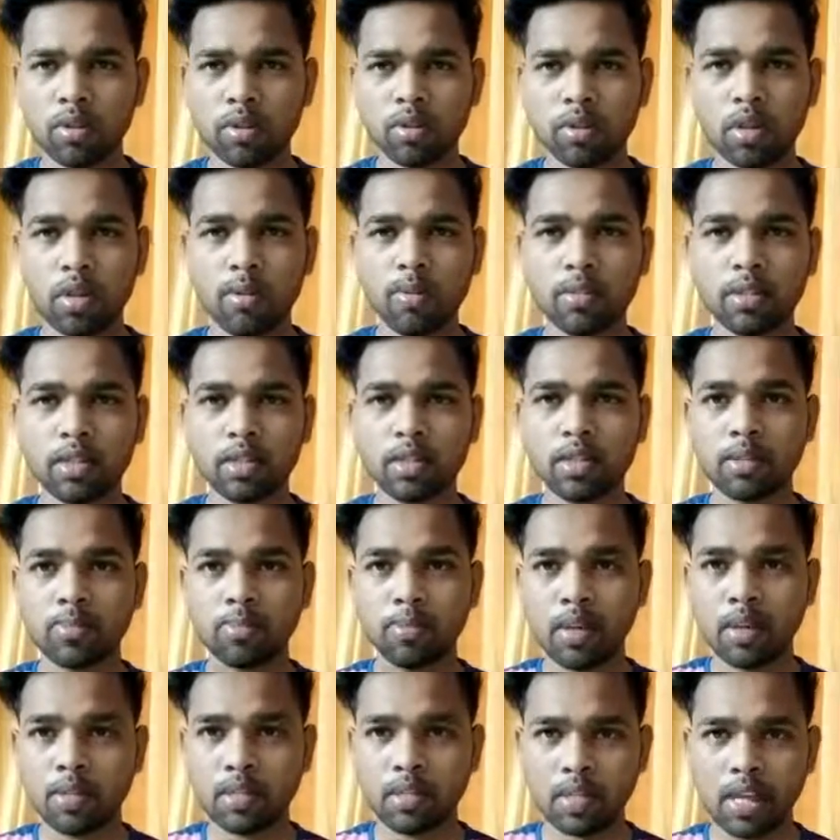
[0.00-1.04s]
सब चीज
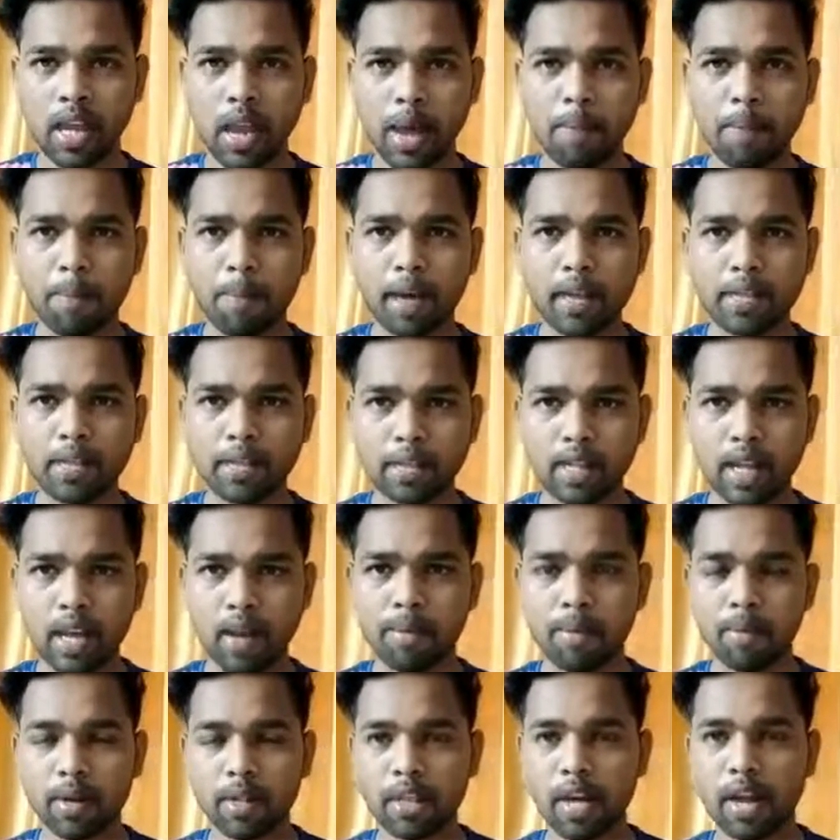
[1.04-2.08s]
में स्टेप बाय
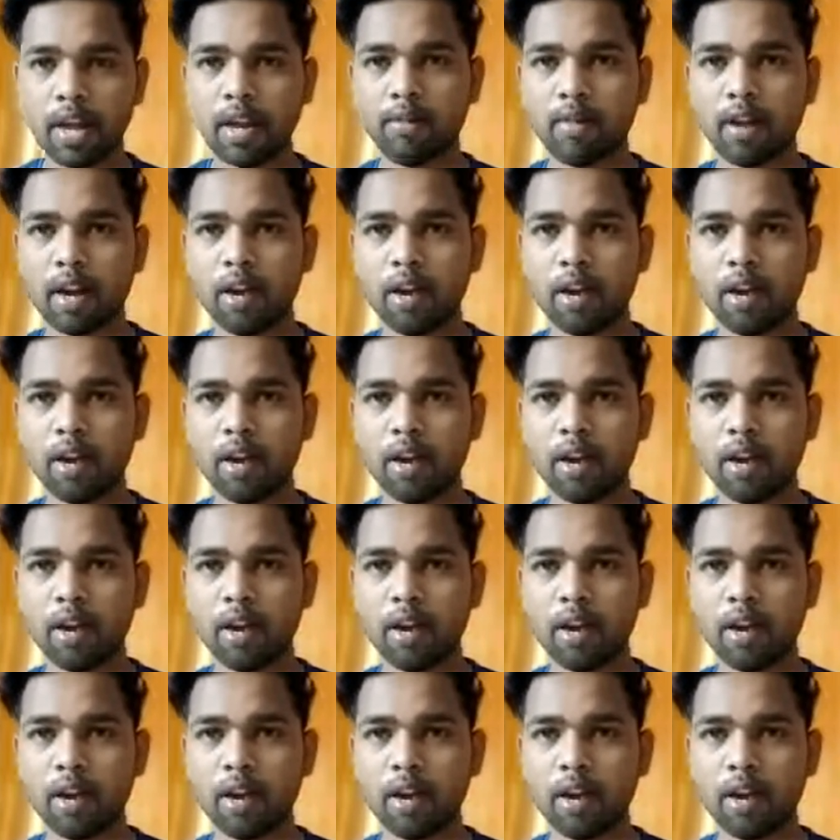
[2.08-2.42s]
स्टेप बताने वाला